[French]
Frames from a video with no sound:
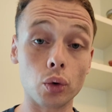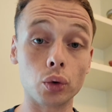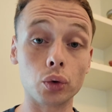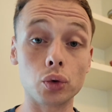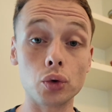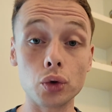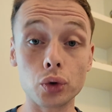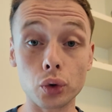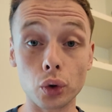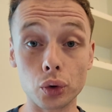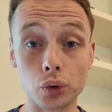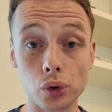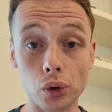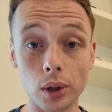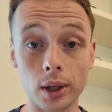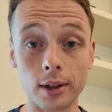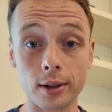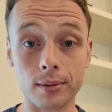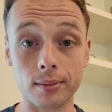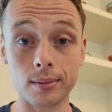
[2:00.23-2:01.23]
de contenus
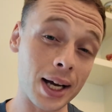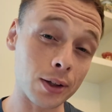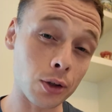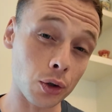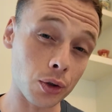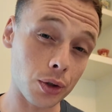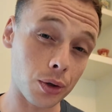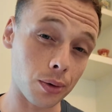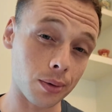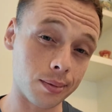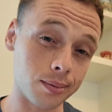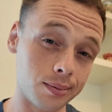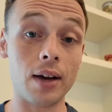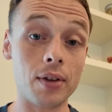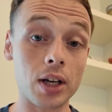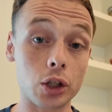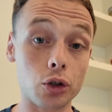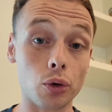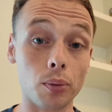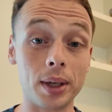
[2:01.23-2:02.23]
structurés. Mais attention,
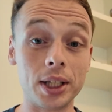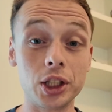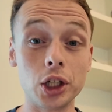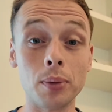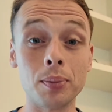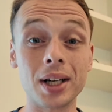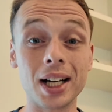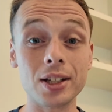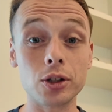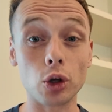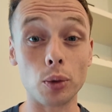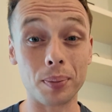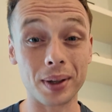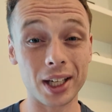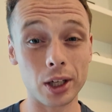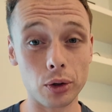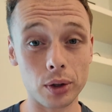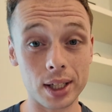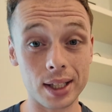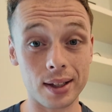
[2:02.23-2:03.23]
la version médium reste
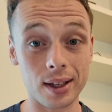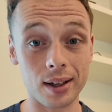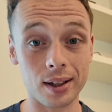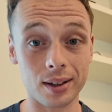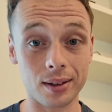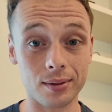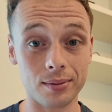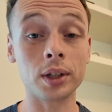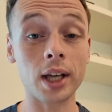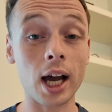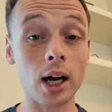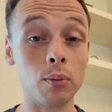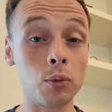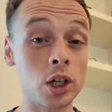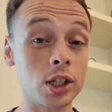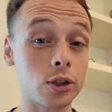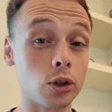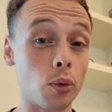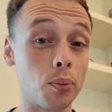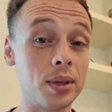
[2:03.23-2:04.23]
prioritaire,
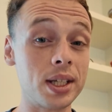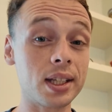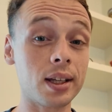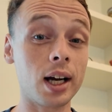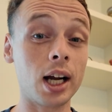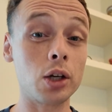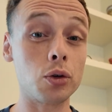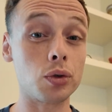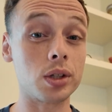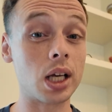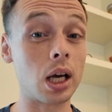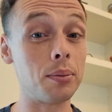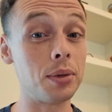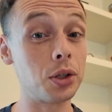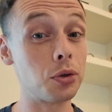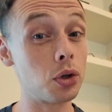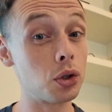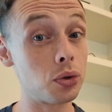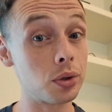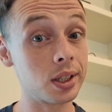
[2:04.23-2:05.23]
contrairement à ce que Mistral nous a
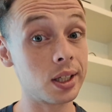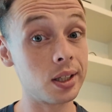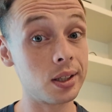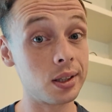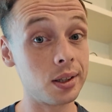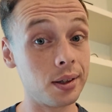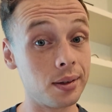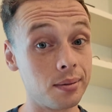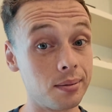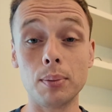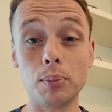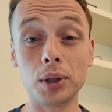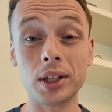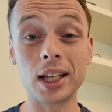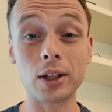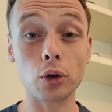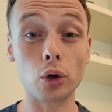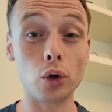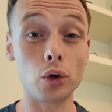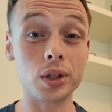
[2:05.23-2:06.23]
habitué jusqu'ici. C'est
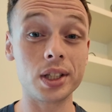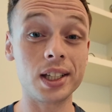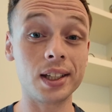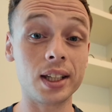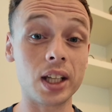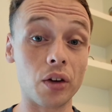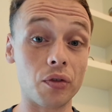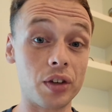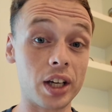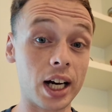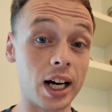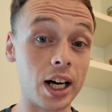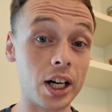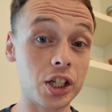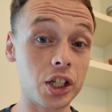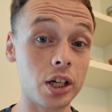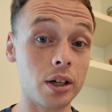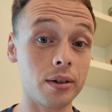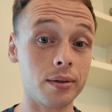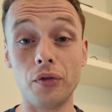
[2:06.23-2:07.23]
peut-être le signe d'un
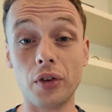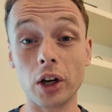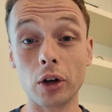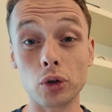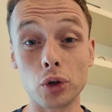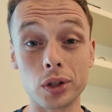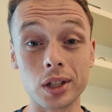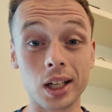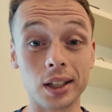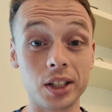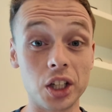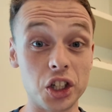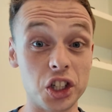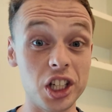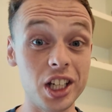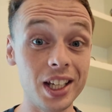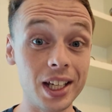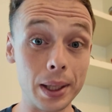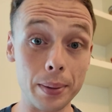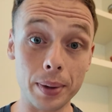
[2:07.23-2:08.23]
virage vers une
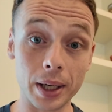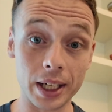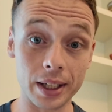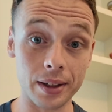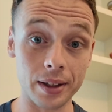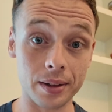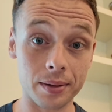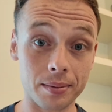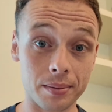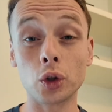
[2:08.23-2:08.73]
stratégie hybride